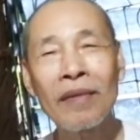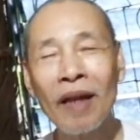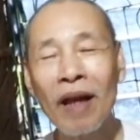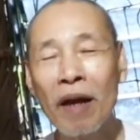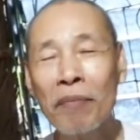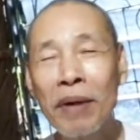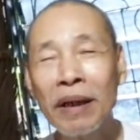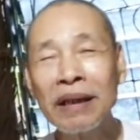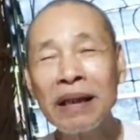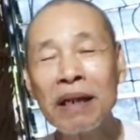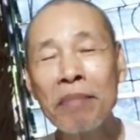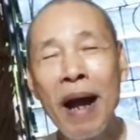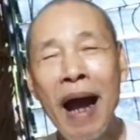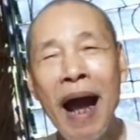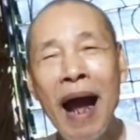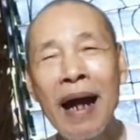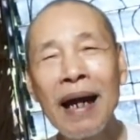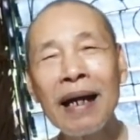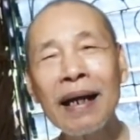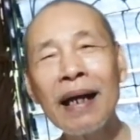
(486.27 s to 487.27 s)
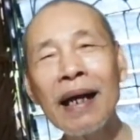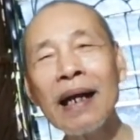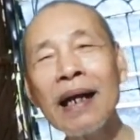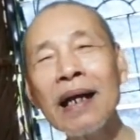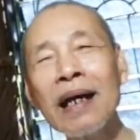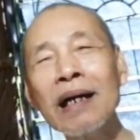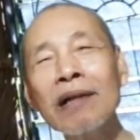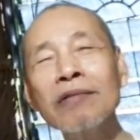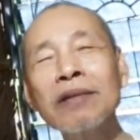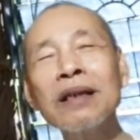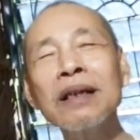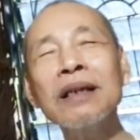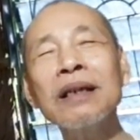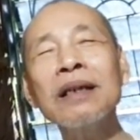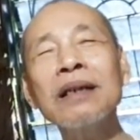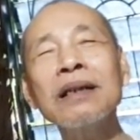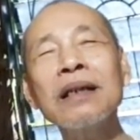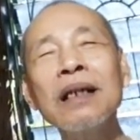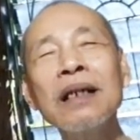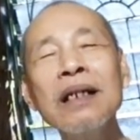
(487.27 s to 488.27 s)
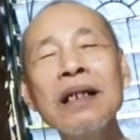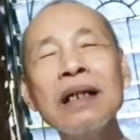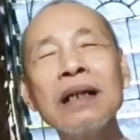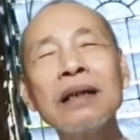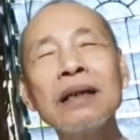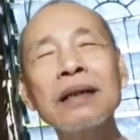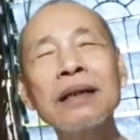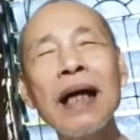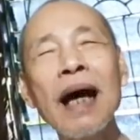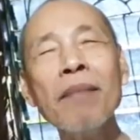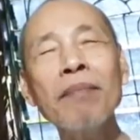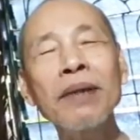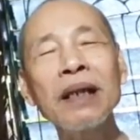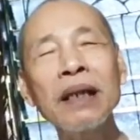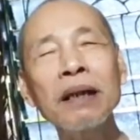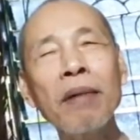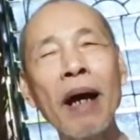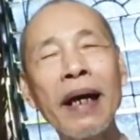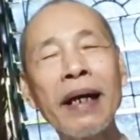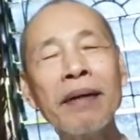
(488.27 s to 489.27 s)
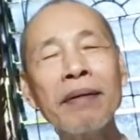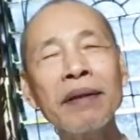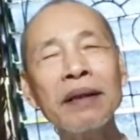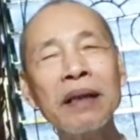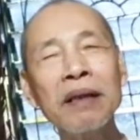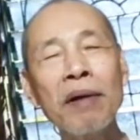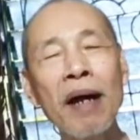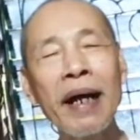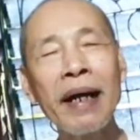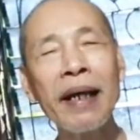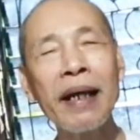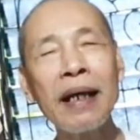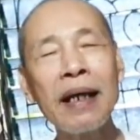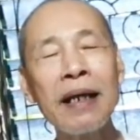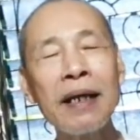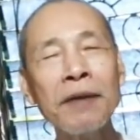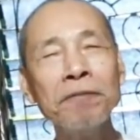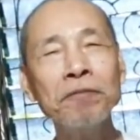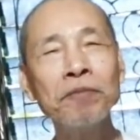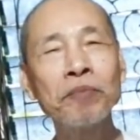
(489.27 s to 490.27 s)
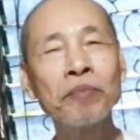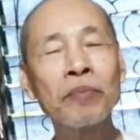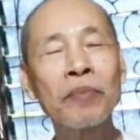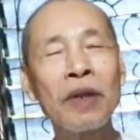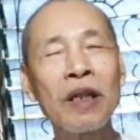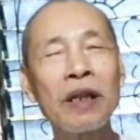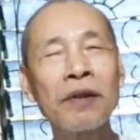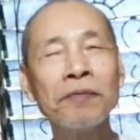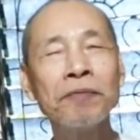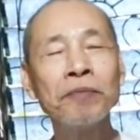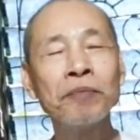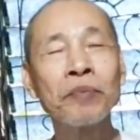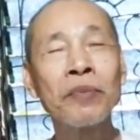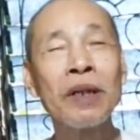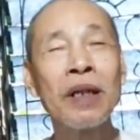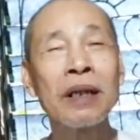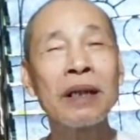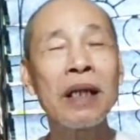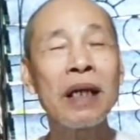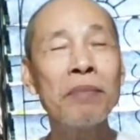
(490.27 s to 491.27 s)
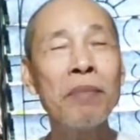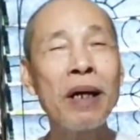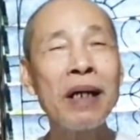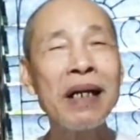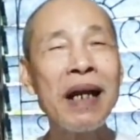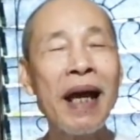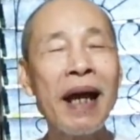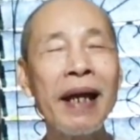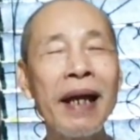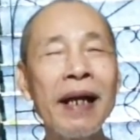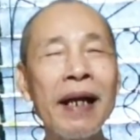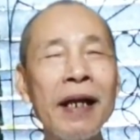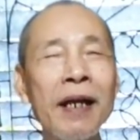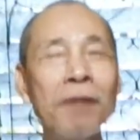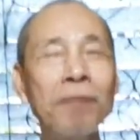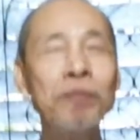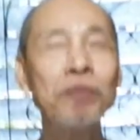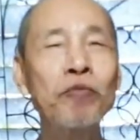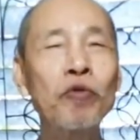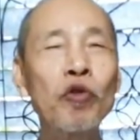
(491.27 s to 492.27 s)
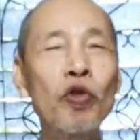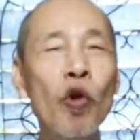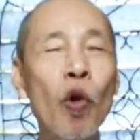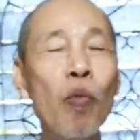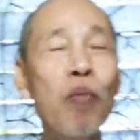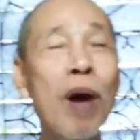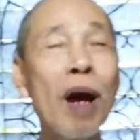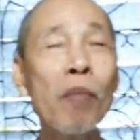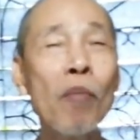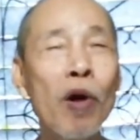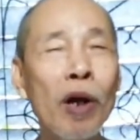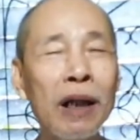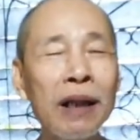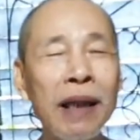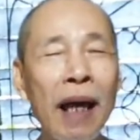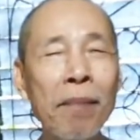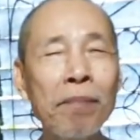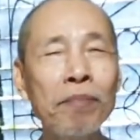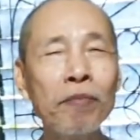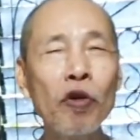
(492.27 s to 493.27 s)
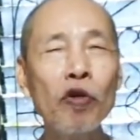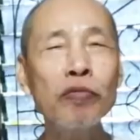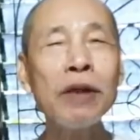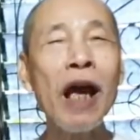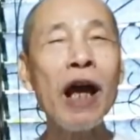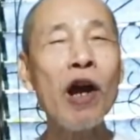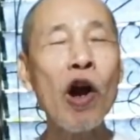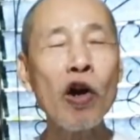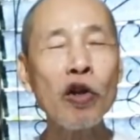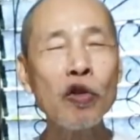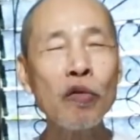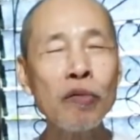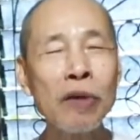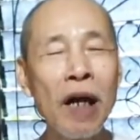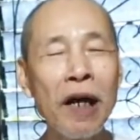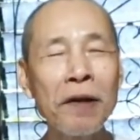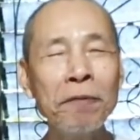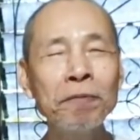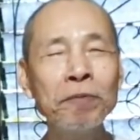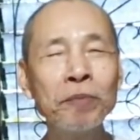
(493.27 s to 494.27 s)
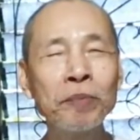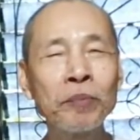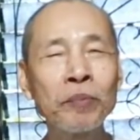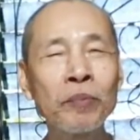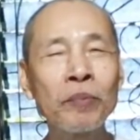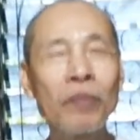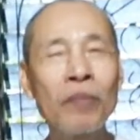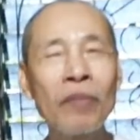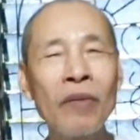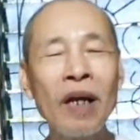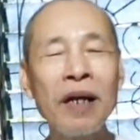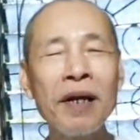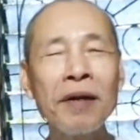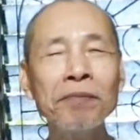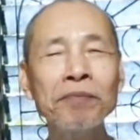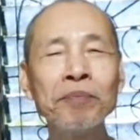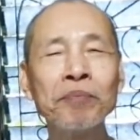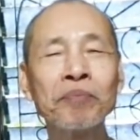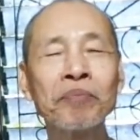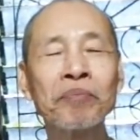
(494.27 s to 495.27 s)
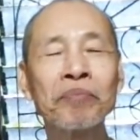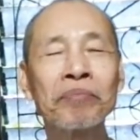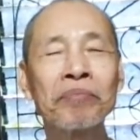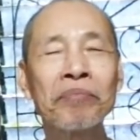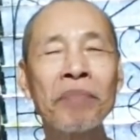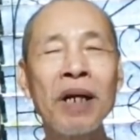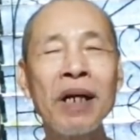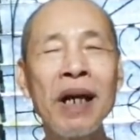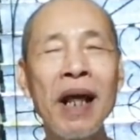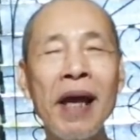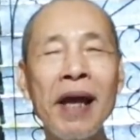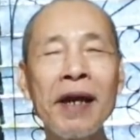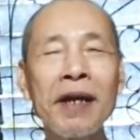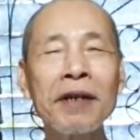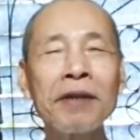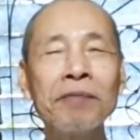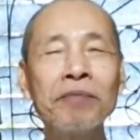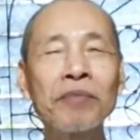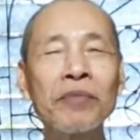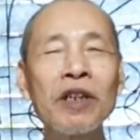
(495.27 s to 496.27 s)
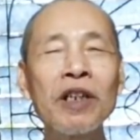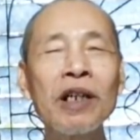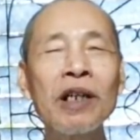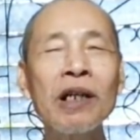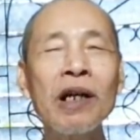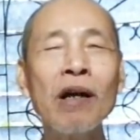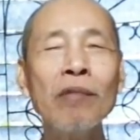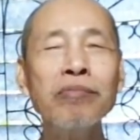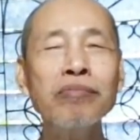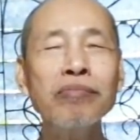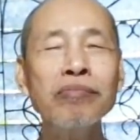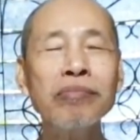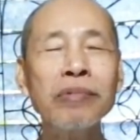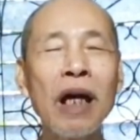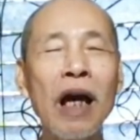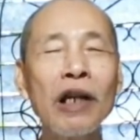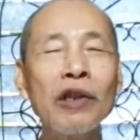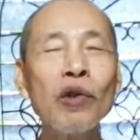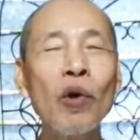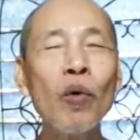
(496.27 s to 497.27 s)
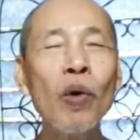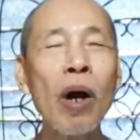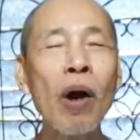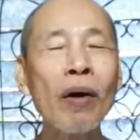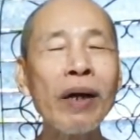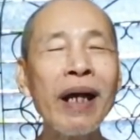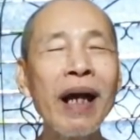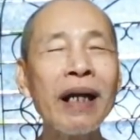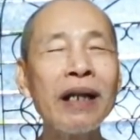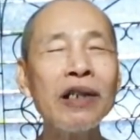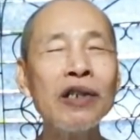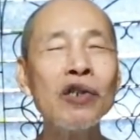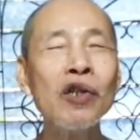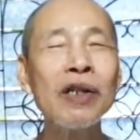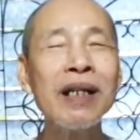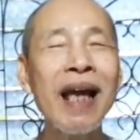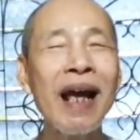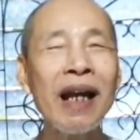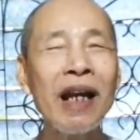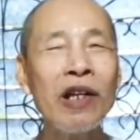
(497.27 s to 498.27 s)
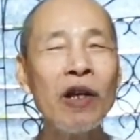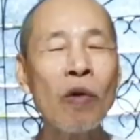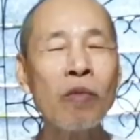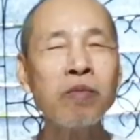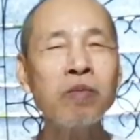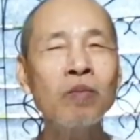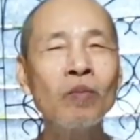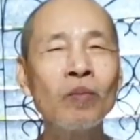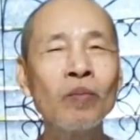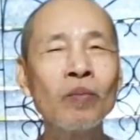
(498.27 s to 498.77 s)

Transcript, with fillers: còn bước thứ ba là cái đó cũng như thứ chín rồi thứ tám thứ bảy rồi thứ ba cái đó thì bước này đó cũng phát bồ đề tâm cũng thầy nói chúng sanh bước này không thể tu nổi cái hạnh xuất gia lợi dục